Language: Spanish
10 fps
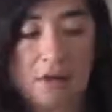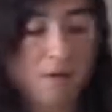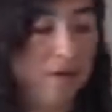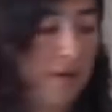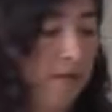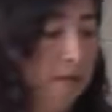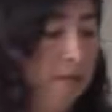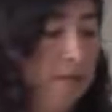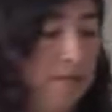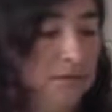Ahora
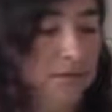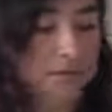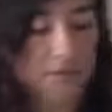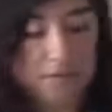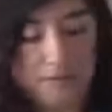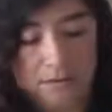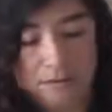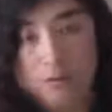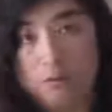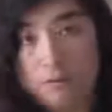
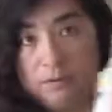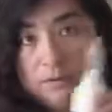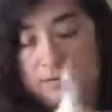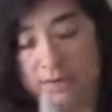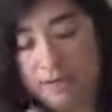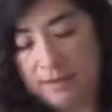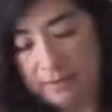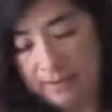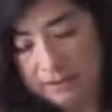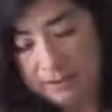nuestras sales
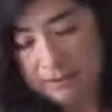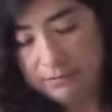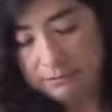de baño.